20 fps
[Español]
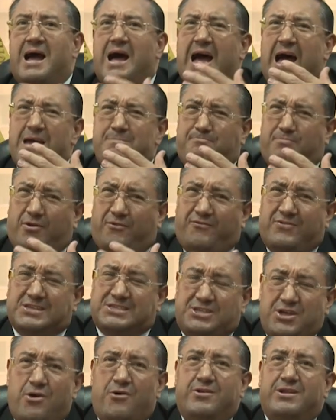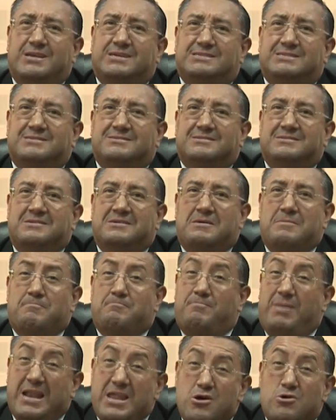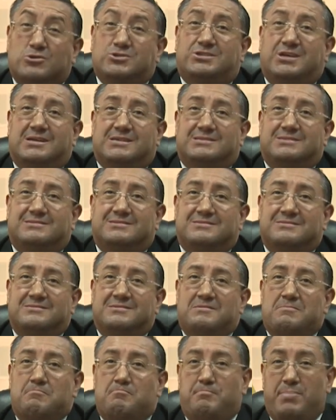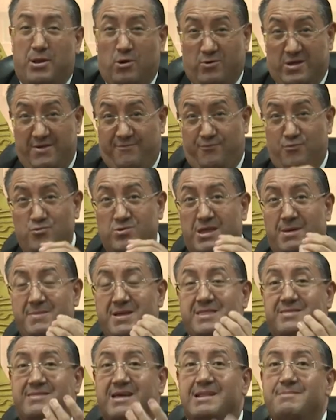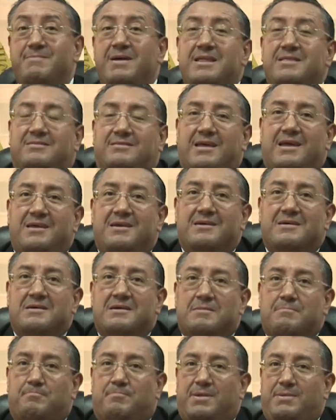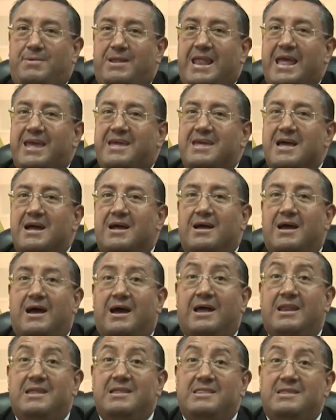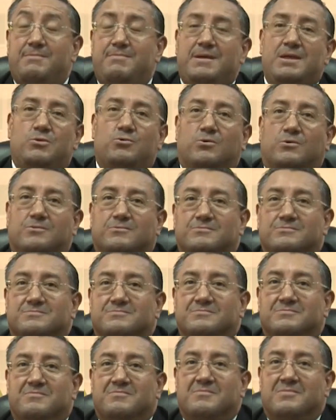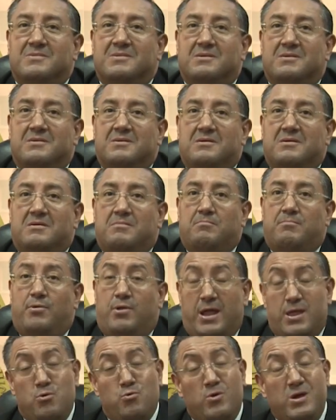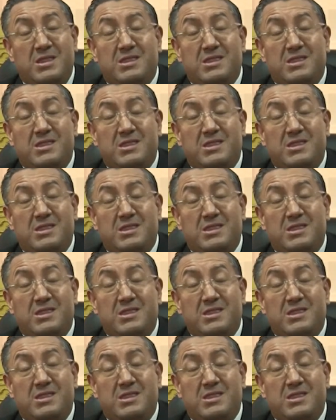Hay profesiones valiosas pero que fundamentalmente privilegian al individuo. Pero hay un